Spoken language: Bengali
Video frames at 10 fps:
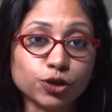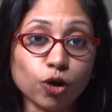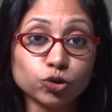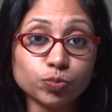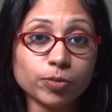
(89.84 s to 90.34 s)

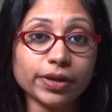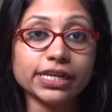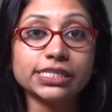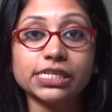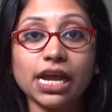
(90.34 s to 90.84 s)
রক্ত
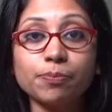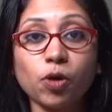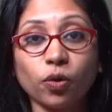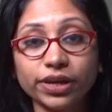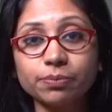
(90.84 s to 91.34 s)
প্রবাহের চাপ
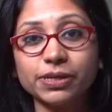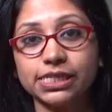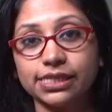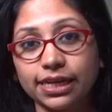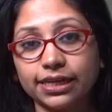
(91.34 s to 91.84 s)
অনেক
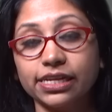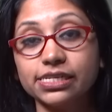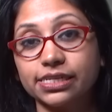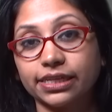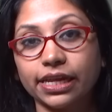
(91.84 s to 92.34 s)
বেশি থাকলে
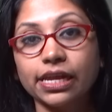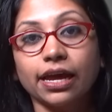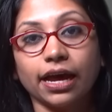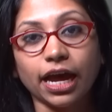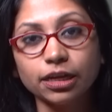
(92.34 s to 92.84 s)
সেটাকে
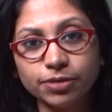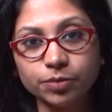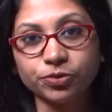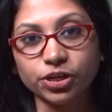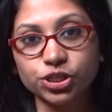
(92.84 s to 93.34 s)
হাই
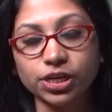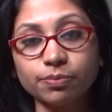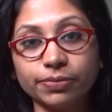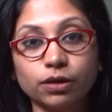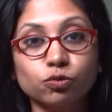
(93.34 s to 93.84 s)
ব্লাড প্রেশার
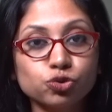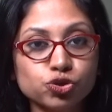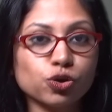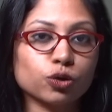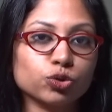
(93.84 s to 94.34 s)
বা উচ্চ
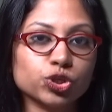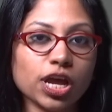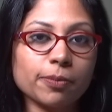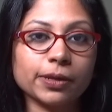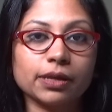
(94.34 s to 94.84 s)

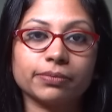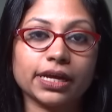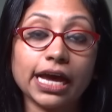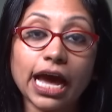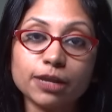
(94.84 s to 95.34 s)
রক্তচাপ কিংবা
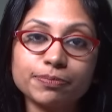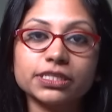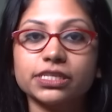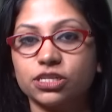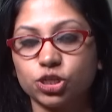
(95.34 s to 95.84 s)
হাইপার
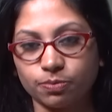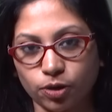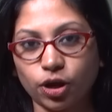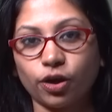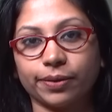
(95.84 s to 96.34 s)
টেনশন
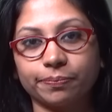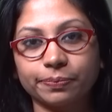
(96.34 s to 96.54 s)
বলা হয়